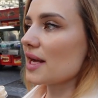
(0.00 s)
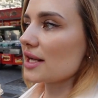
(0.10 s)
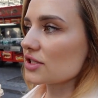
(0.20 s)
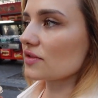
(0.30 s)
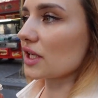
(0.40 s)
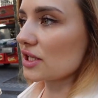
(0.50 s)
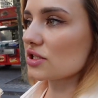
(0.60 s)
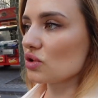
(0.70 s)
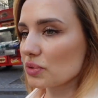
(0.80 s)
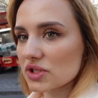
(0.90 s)
dać taki
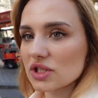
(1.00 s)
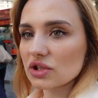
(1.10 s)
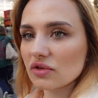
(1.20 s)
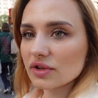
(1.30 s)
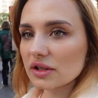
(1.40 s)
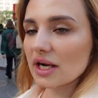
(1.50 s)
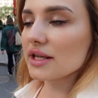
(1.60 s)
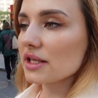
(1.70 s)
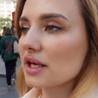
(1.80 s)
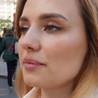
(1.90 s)
stuprocentowy
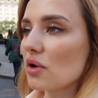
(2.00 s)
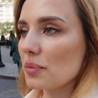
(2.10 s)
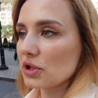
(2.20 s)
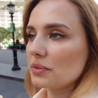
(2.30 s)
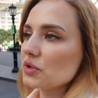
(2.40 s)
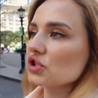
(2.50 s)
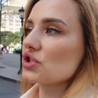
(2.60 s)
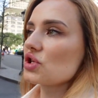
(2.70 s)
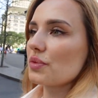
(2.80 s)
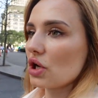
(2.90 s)
trening, bo potem możecie
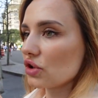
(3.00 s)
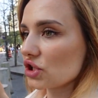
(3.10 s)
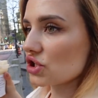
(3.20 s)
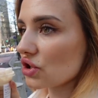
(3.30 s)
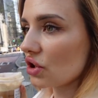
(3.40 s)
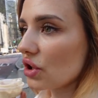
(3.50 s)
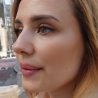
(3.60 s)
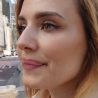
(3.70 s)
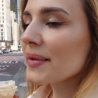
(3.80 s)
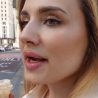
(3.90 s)
sobie odejść do
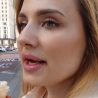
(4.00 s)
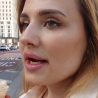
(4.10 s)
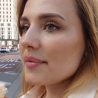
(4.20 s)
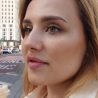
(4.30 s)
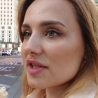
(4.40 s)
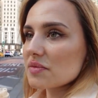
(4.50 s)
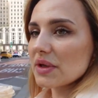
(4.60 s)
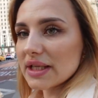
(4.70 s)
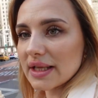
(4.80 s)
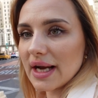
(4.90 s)
powiedzmy
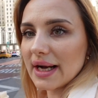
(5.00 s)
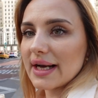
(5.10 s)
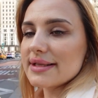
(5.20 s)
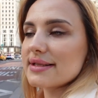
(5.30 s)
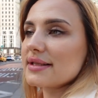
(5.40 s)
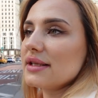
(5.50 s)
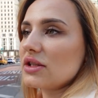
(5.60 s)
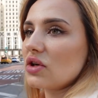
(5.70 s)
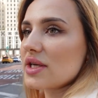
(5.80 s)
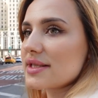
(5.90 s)
innej agencji i
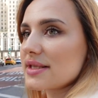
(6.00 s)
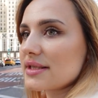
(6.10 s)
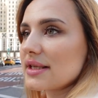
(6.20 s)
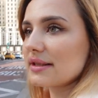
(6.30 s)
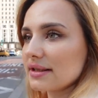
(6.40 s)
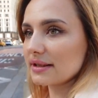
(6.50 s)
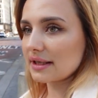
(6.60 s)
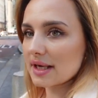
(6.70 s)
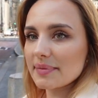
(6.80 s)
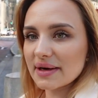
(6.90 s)
to jest niestety
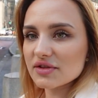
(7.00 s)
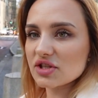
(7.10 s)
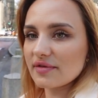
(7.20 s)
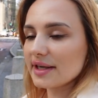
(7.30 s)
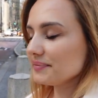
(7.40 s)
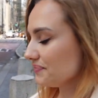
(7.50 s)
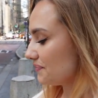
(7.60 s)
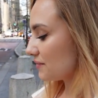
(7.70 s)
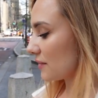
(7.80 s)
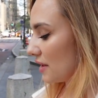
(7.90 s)
takie prawdziwe.
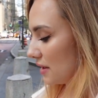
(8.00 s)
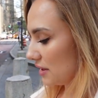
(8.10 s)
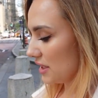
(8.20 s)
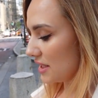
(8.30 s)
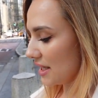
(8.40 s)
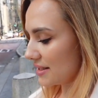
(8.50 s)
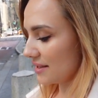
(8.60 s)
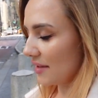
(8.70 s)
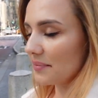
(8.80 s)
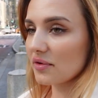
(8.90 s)
Nikt nie chce
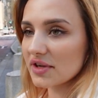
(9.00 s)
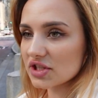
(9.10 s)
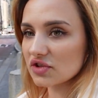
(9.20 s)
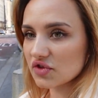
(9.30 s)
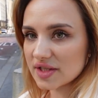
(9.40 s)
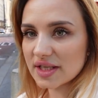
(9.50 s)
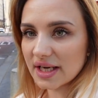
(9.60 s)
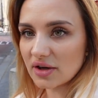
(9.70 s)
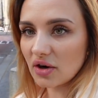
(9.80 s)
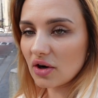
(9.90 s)
Wam powiedzieć
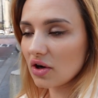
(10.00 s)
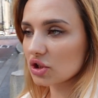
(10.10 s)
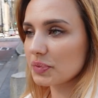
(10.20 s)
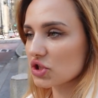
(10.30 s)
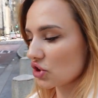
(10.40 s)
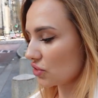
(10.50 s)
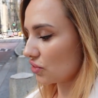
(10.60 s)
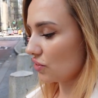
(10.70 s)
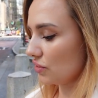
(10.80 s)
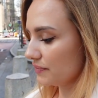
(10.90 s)
wszystkiego od
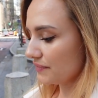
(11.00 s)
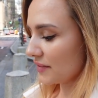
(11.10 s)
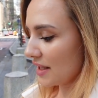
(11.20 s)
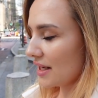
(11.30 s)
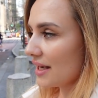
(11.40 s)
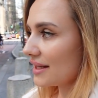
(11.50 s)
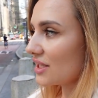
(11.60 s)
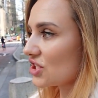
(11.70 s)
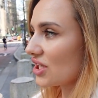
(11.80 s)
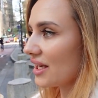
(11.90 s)
początku.
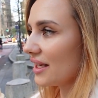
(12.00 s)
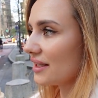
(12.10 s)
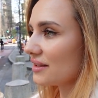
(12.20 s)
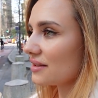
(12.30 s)
Także